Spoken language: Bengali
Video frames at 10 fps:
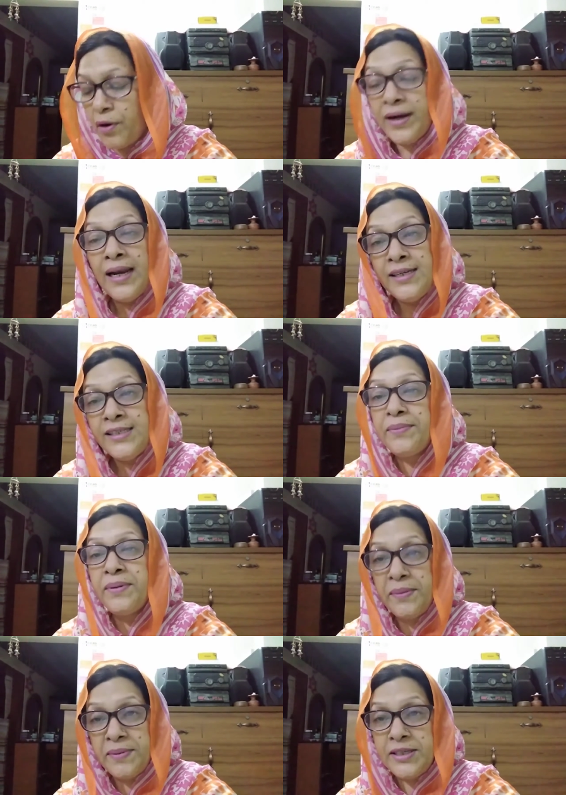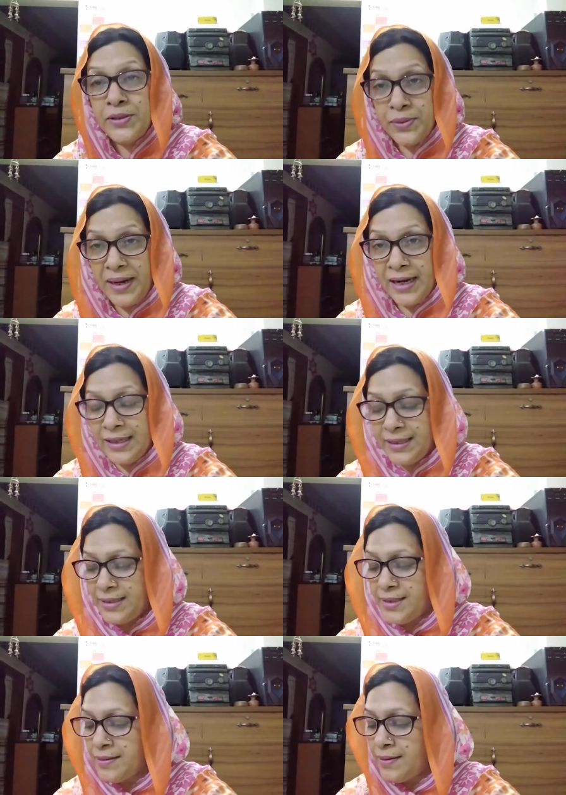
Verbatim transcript: মডেল হিসেবে বিবেচিত বাংলাদেশ